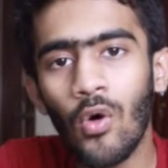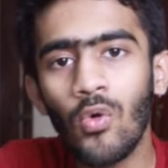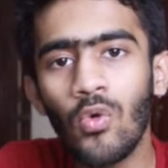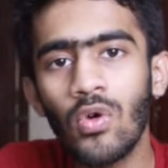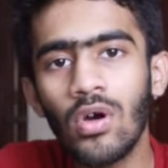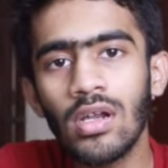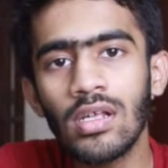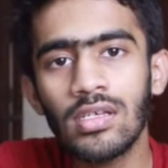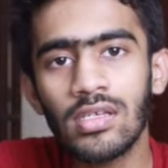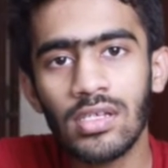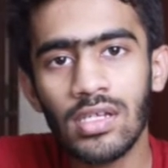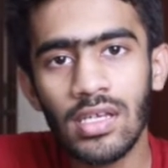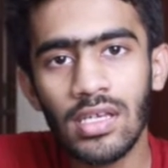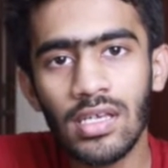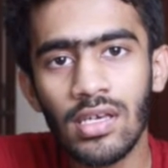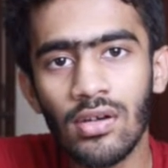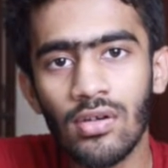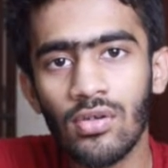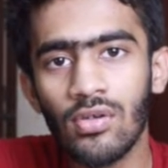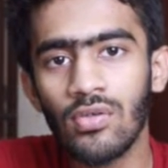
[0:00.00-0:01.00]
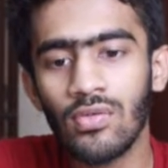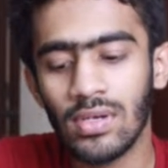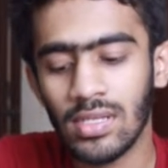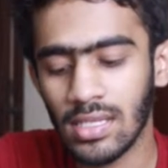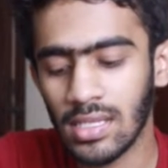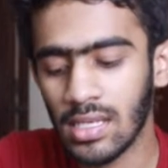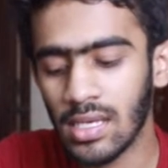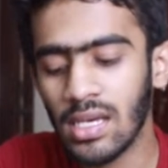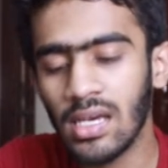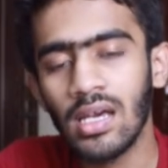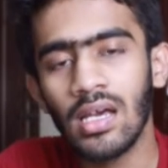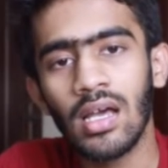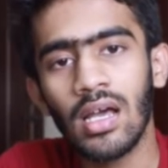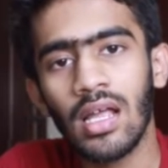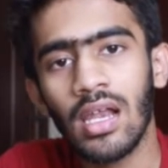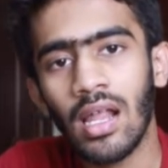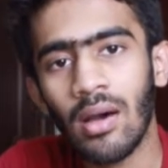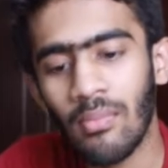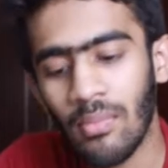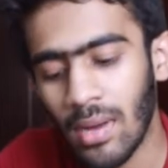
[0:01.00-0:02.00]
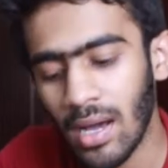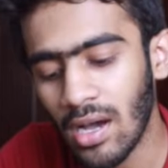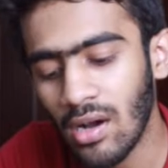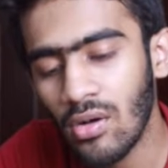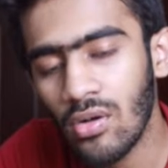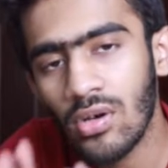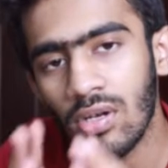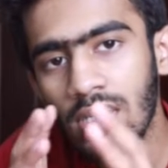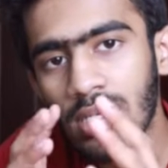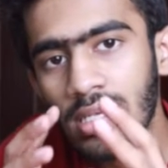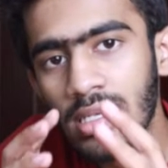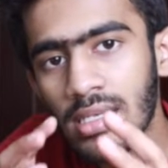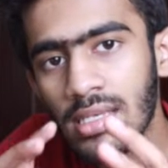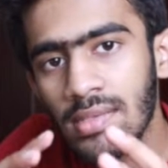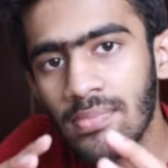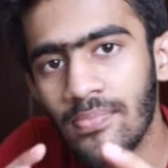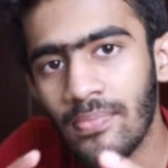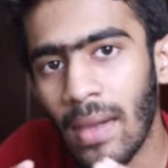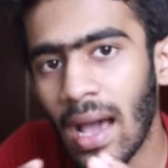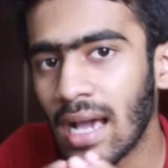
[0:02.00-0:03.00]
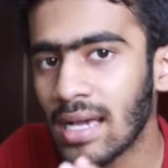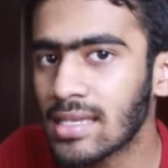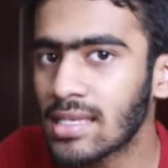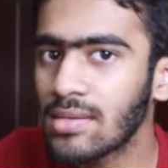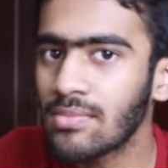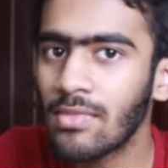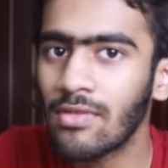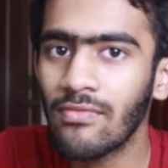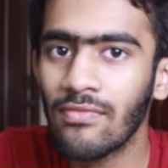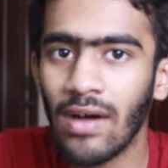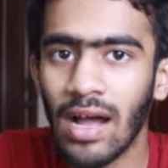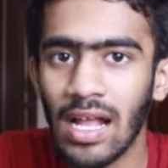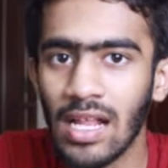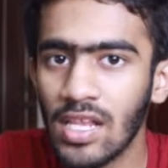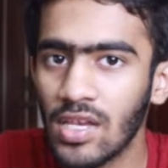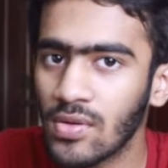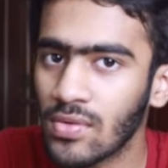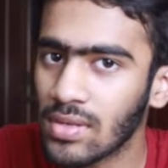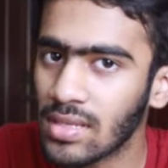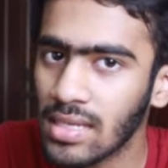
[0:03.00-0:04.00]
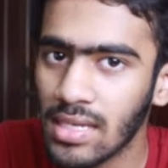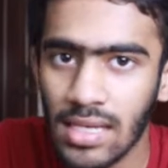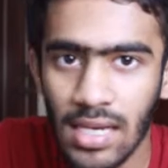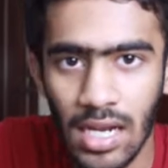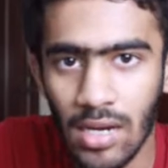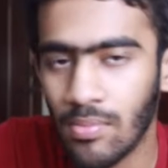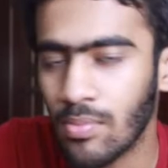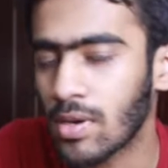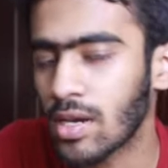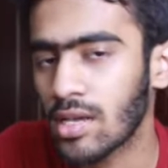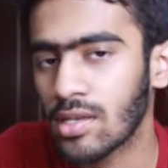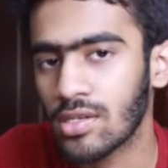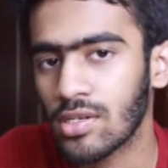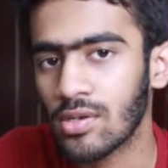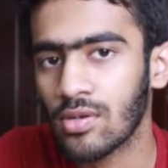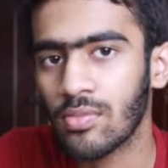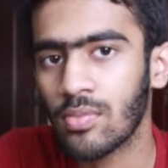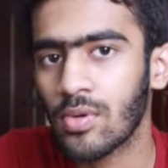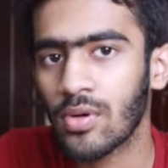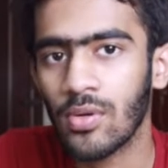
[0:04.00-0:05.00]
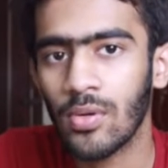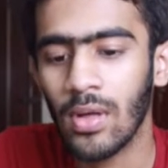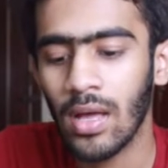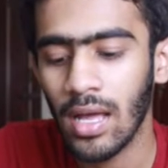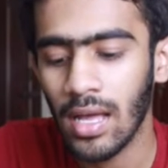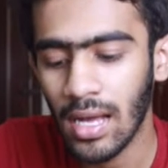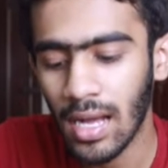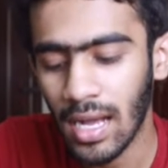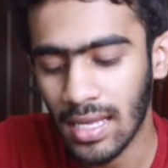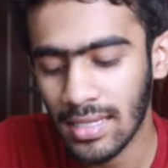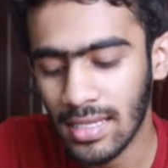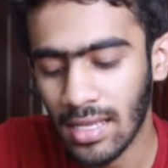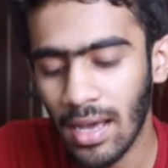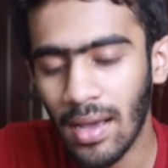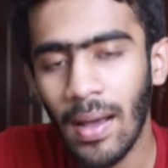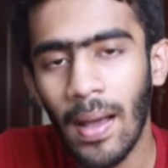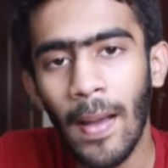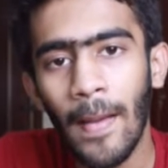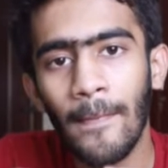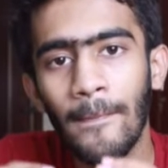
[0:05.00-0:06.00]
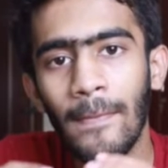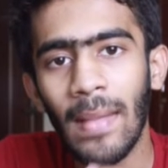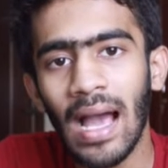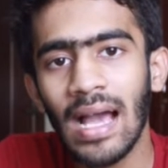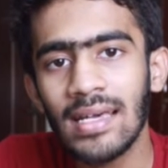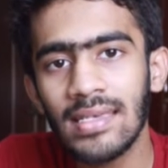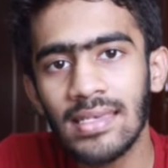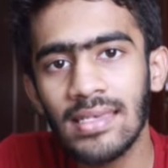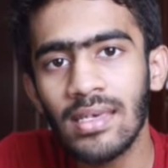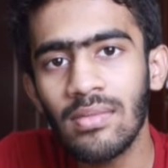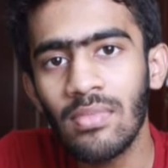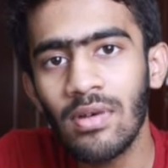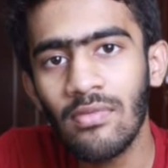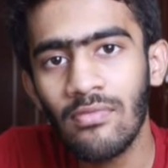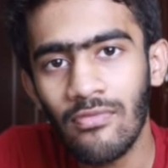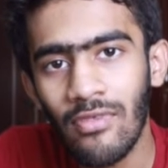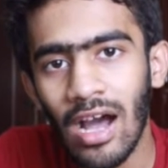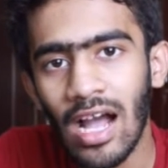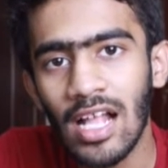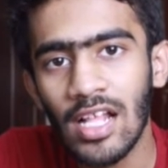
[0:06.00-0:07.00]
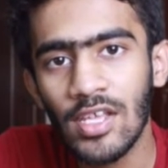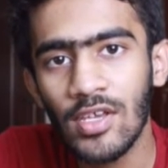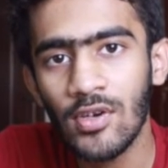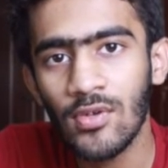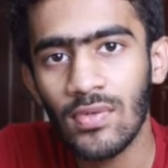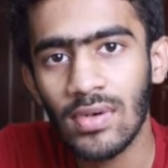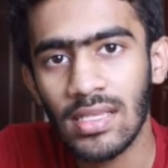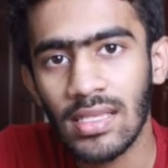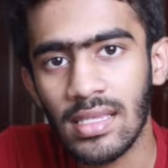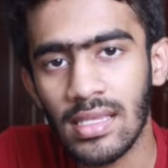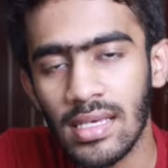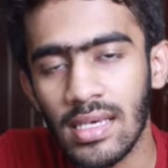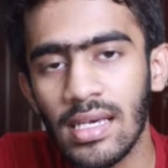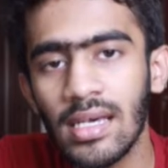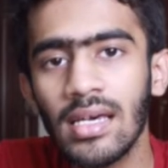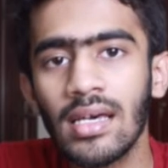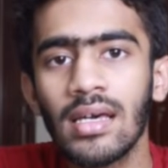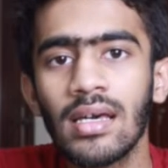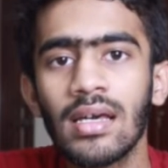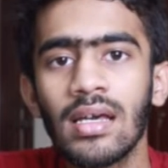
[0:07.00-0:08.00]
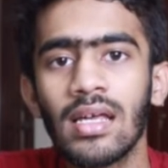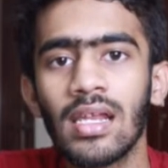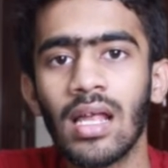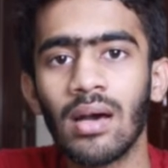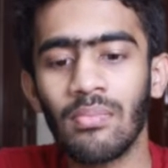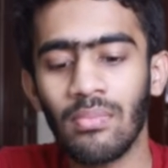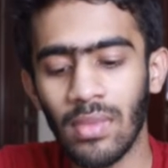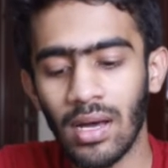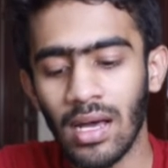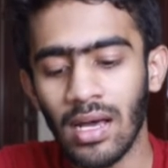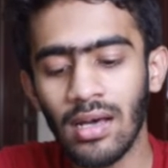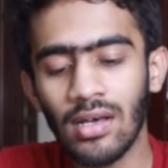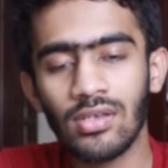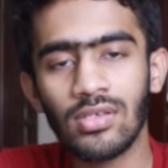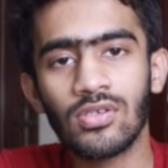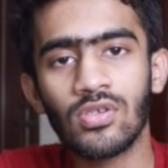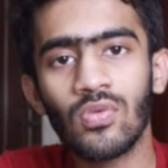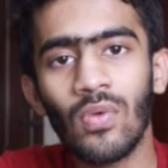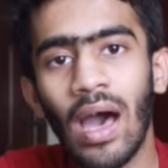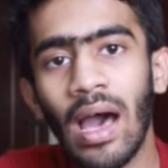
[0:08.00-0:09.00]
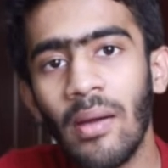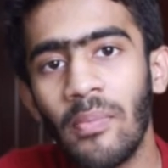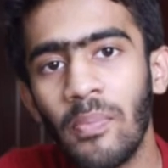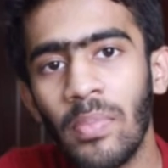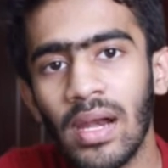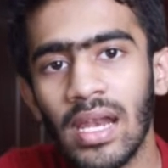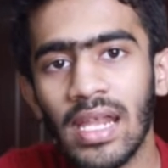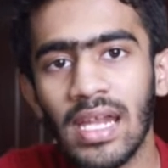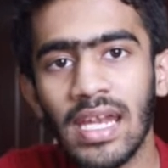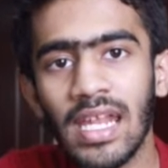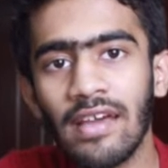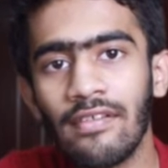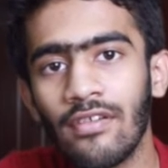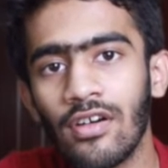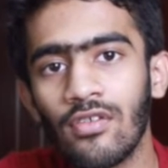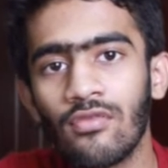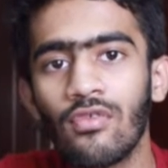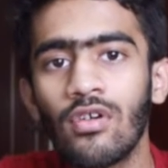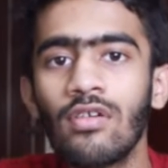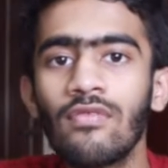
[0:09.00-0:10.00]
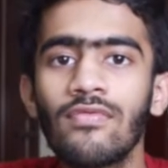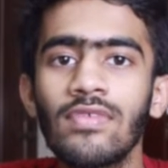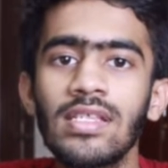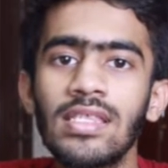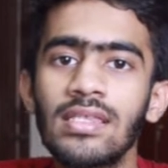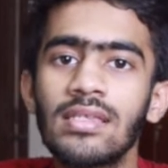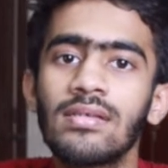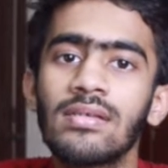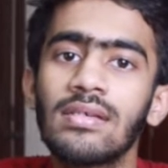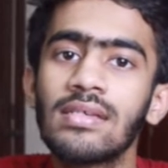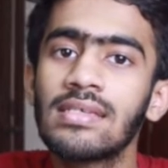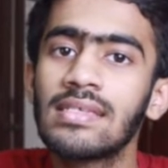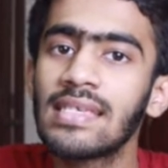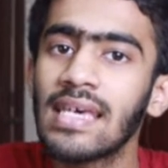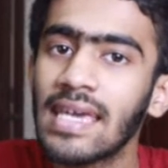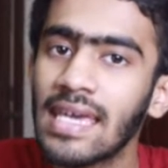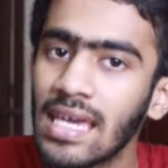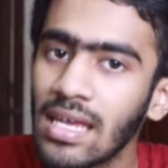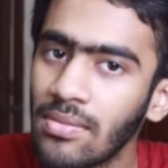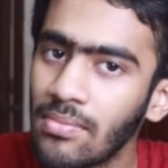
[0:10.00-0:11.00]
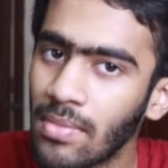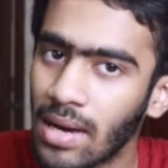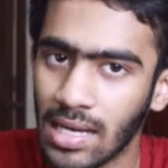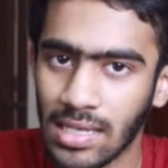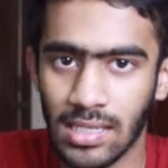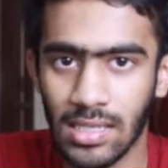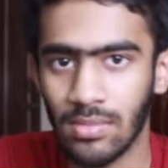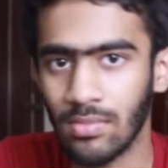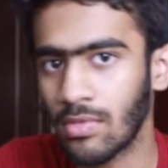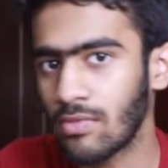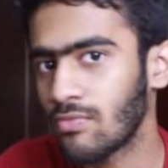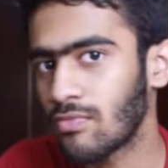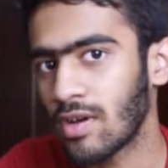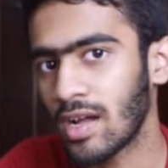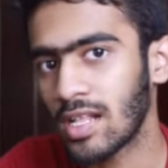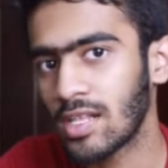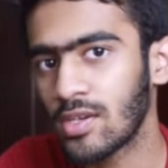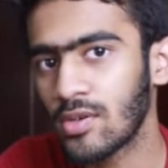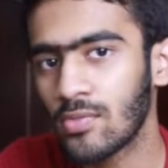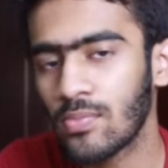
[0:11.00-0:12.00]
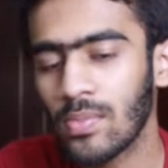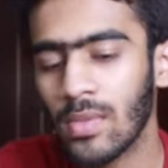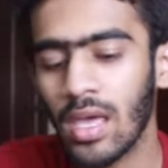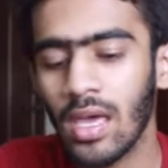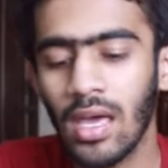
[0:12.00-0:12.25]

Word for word: ஒவ்வொரு ஸ்ட்ரிங்குக்கும் வந்து நம்ம ஒரு மேக்ஸிமம் வேல்யூ வந்து க்ரியேட் பண்ணி வச்சுருப்போம் அந்த மேக்ஸிமம் வேல்யூ வந்து நம்ம ஸ்வாப் பண்ணிகிட்டே வருவோம் வித் செகண்ட் மேக்ஸிமம் வேல்யூ